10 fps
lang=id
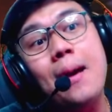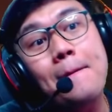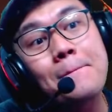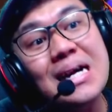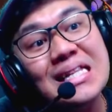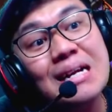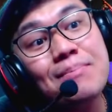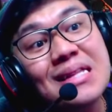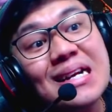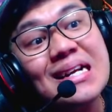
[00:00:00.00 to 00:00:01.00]

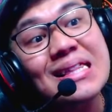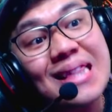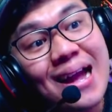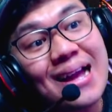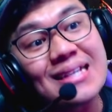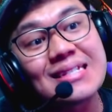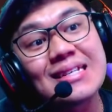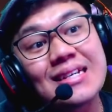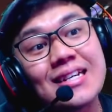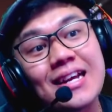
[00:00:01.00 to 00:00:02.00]
Bener-bener retak guys.
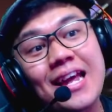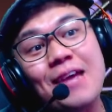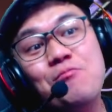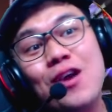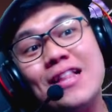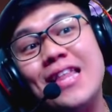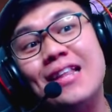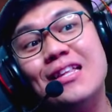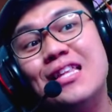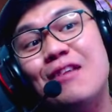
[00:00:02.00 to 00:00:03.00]
Kayak bukan
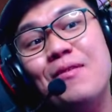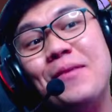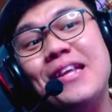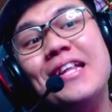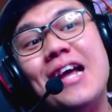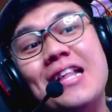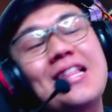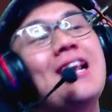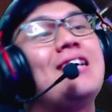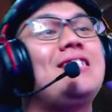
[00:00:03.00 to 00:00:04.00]
Titan TV Man yang kita
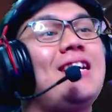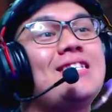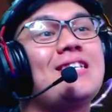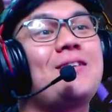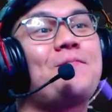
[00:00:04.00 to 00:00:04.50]
kenal gak sih guys?